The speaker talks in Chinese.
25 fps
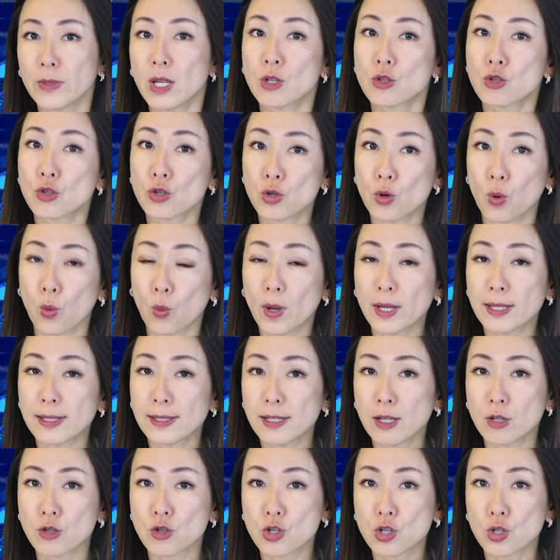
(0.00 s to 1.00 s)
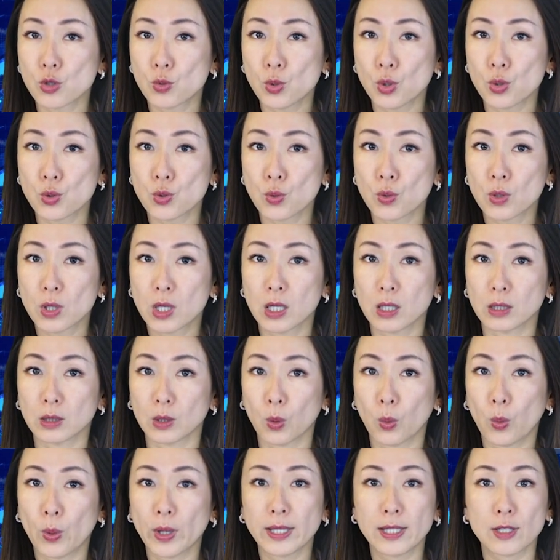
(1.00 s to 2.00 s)
指有关限制最终可
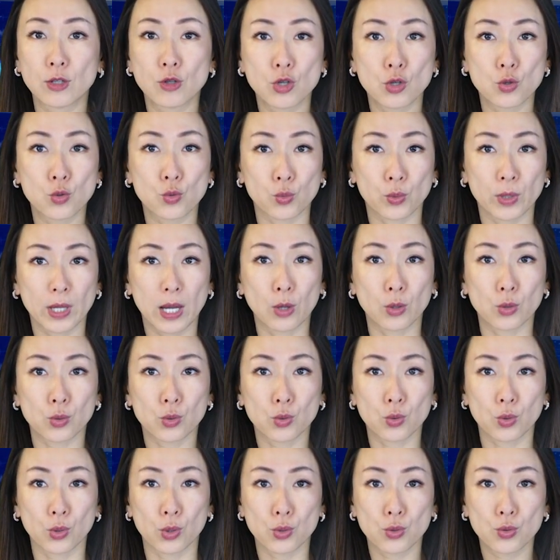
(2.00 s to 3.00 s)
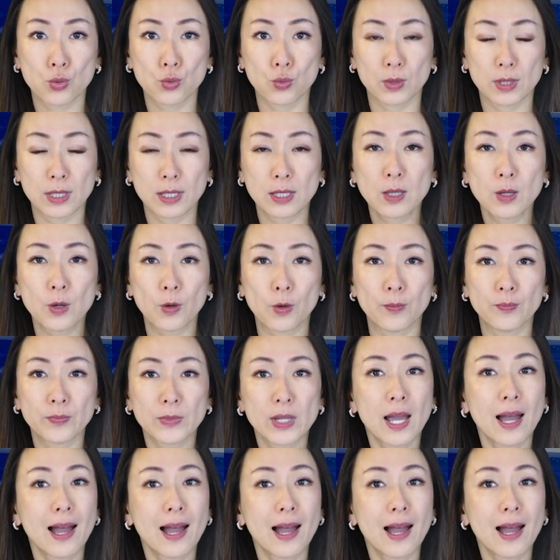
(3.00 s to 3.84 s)
能会抑制主要学术机构、